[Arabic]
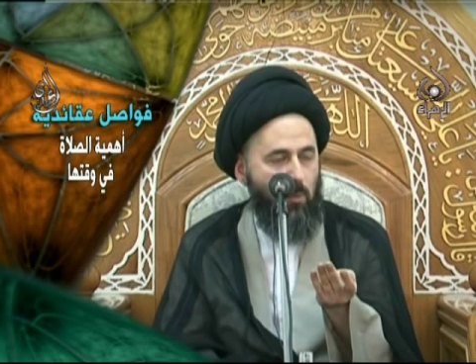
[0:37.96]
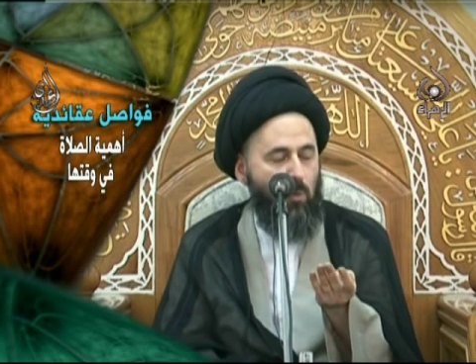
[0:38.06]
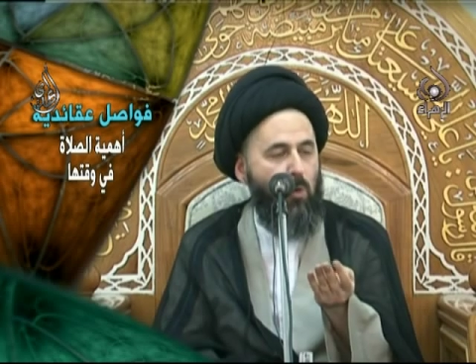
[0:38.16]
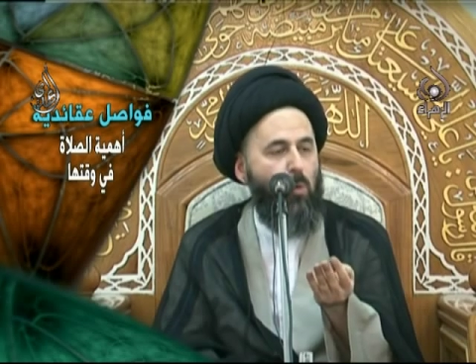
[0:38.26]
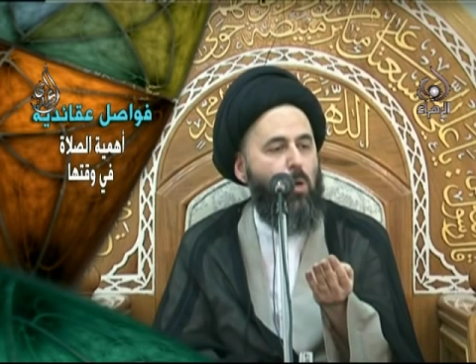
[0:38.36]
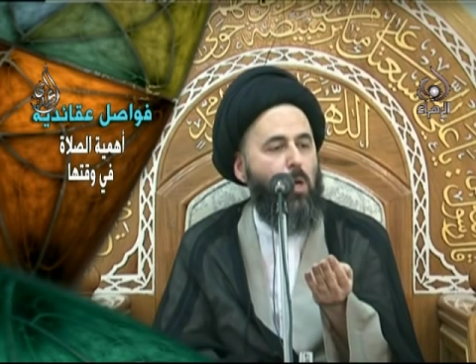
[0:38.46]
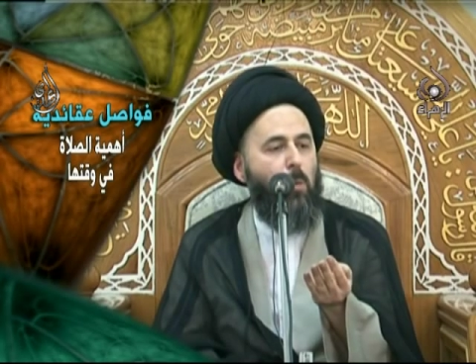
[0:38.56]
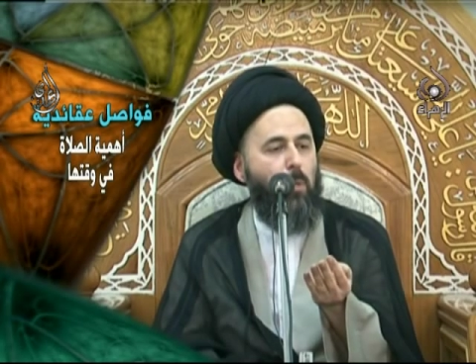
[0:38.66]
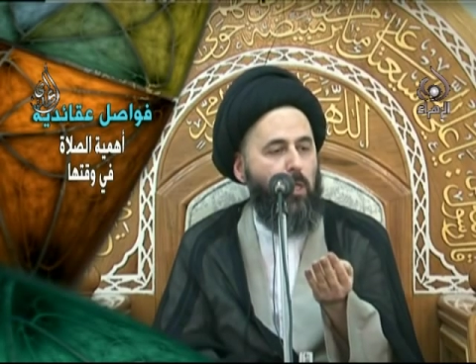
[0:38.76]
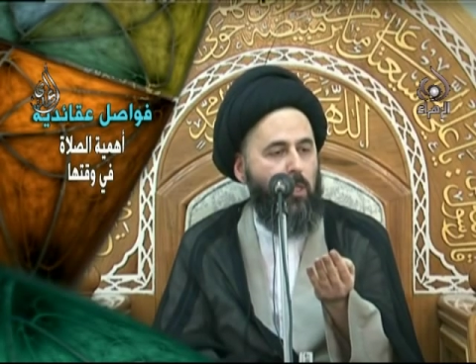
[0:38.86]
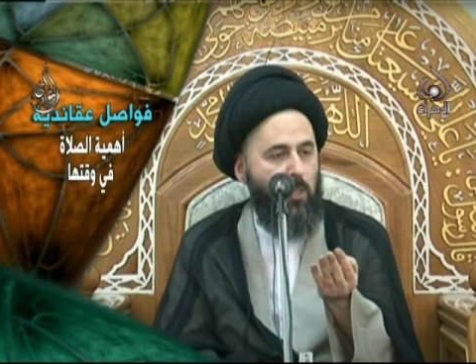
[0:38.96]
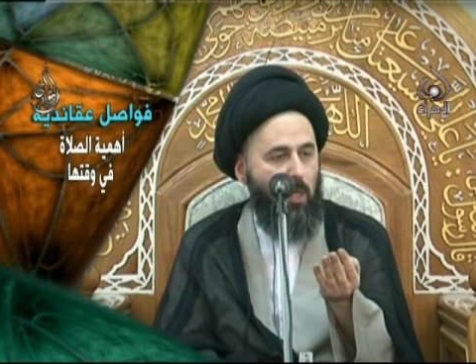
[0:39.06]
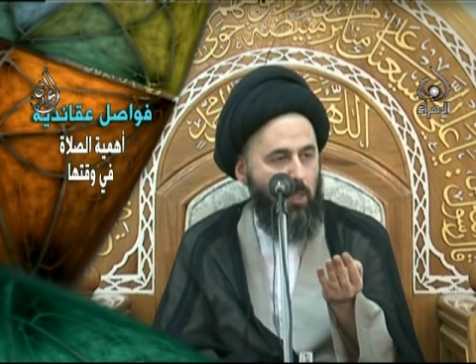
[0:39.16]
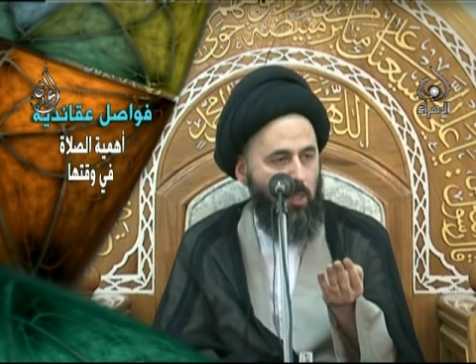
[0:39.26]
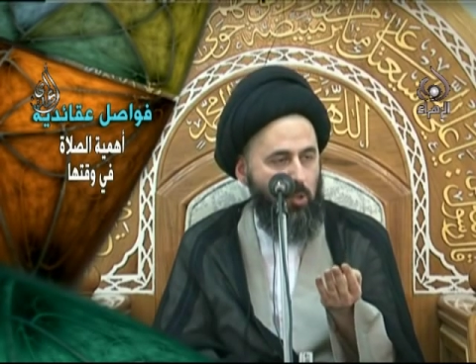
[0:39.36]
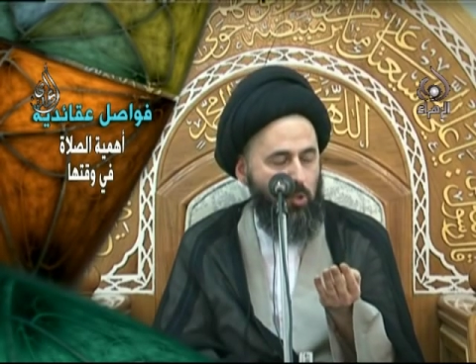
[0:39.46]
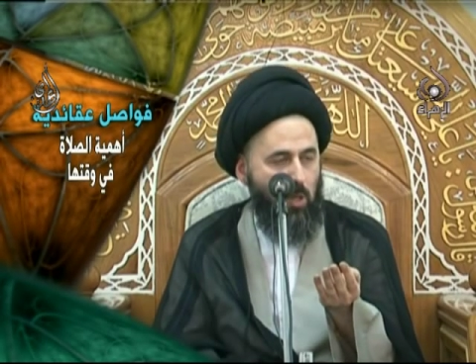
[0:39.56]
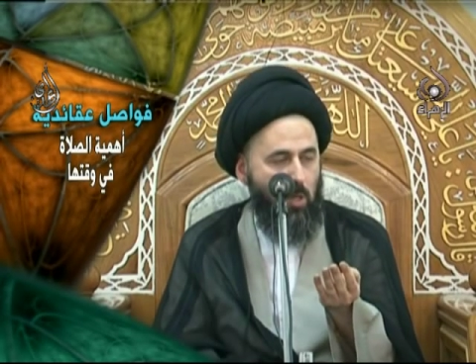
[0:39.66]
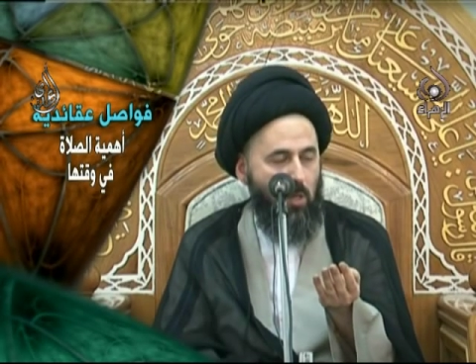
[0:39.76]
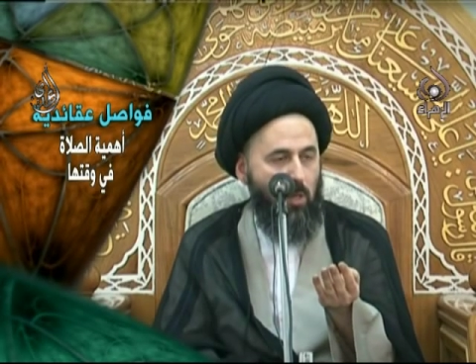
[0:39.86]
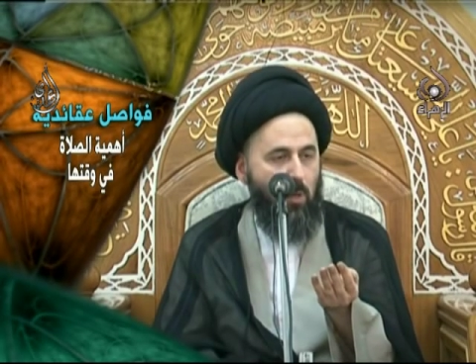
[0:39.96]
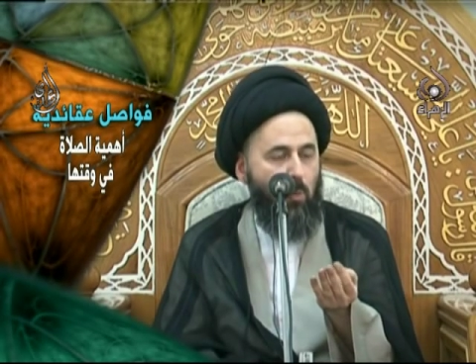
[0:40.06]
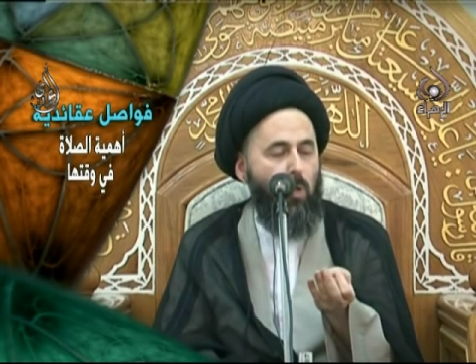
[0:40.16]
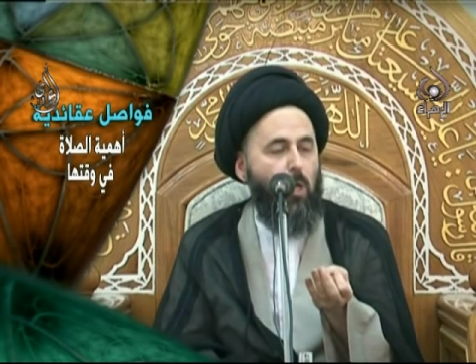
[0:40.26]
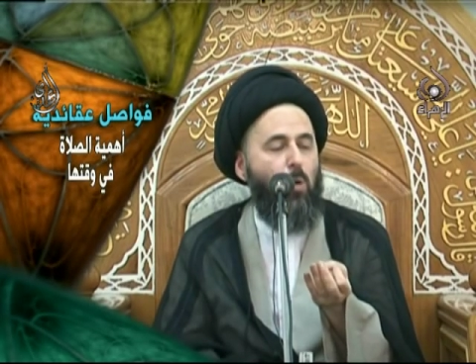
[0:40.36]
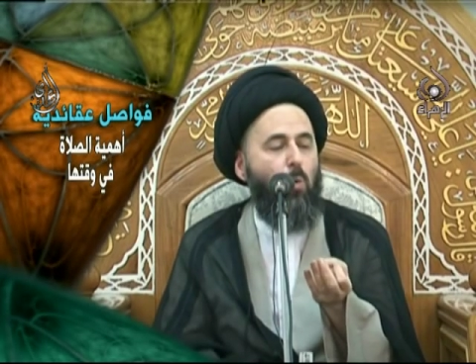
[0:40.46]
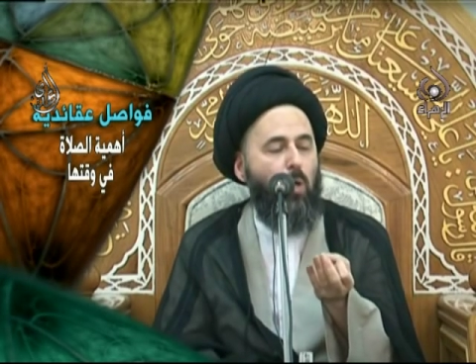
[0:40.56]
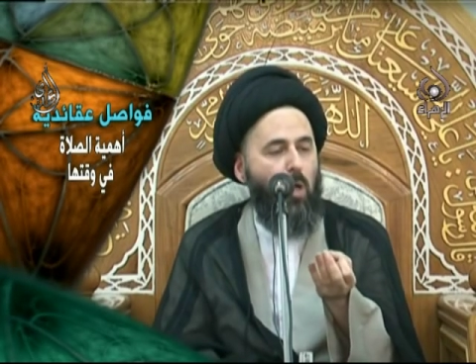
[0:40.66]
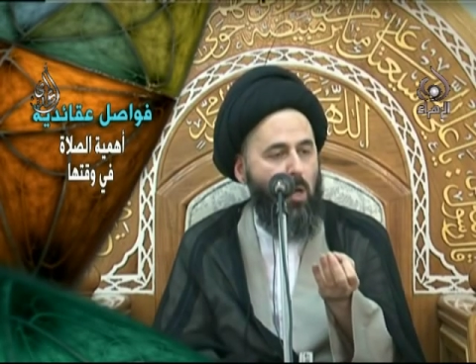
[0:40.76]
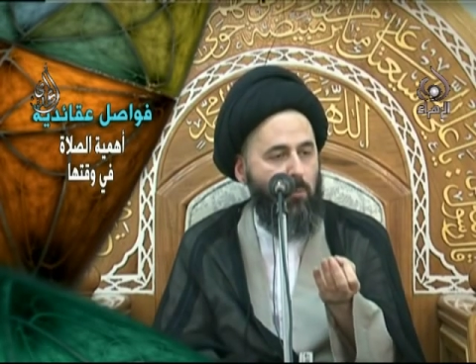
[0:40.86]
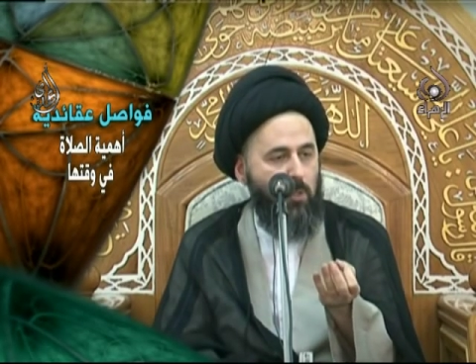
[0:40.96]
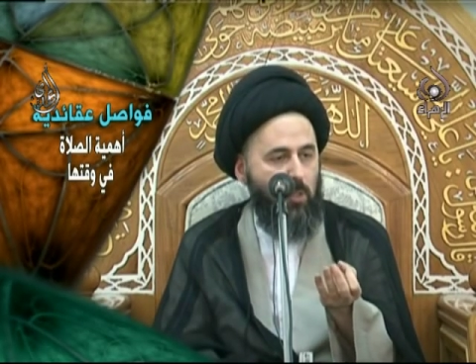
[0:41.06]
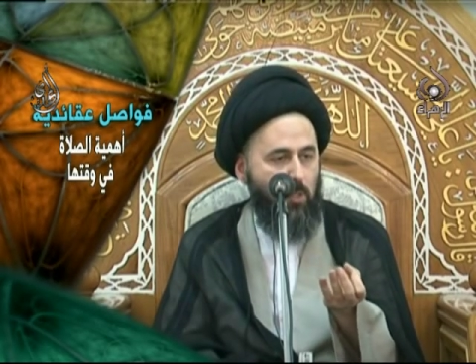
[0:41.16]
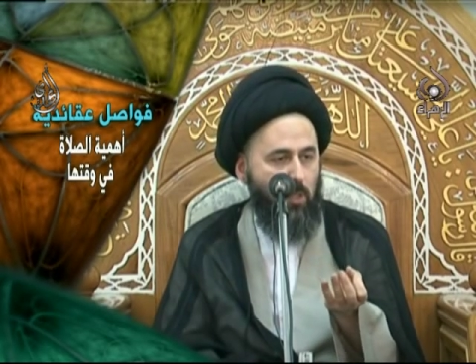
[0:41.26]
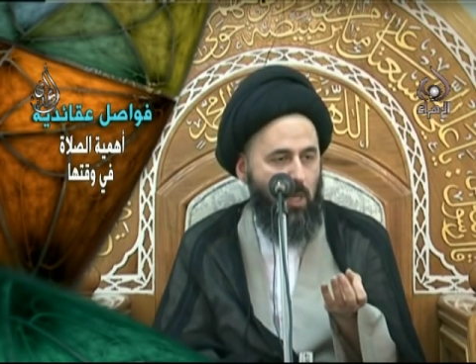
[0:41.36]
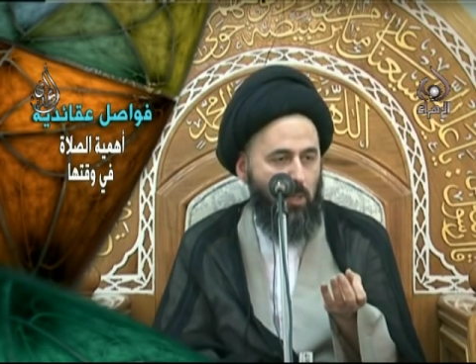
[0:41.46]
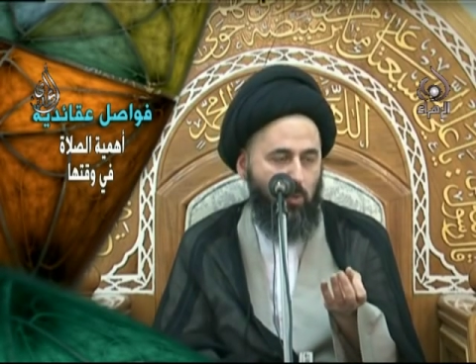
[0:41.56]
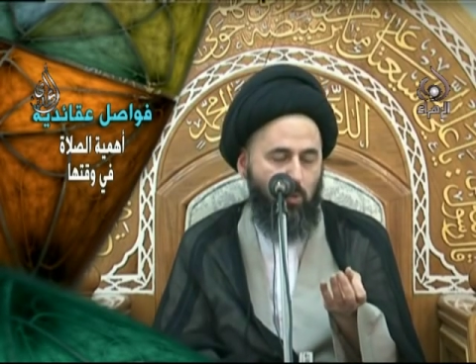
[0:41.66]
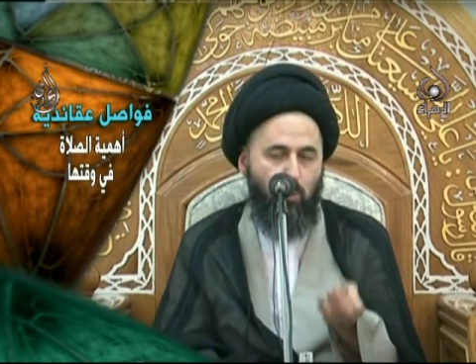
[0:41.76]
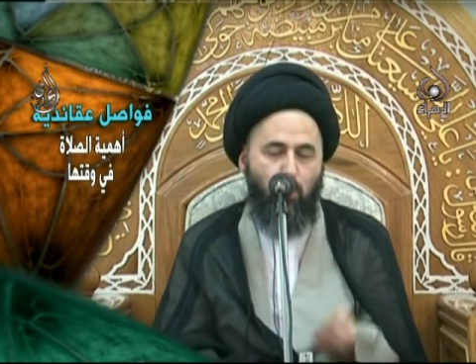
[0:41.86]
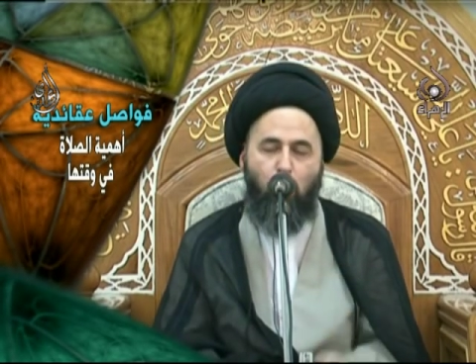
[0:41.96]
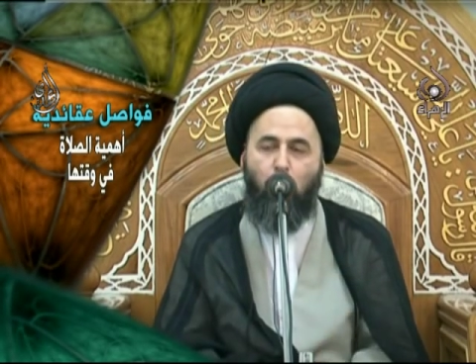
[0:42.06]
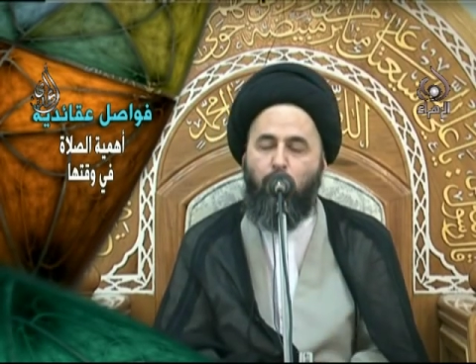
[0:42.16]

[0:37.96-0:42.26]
وقول رابع هي صلاة العشاء وقول خامس هي صلاة الصبح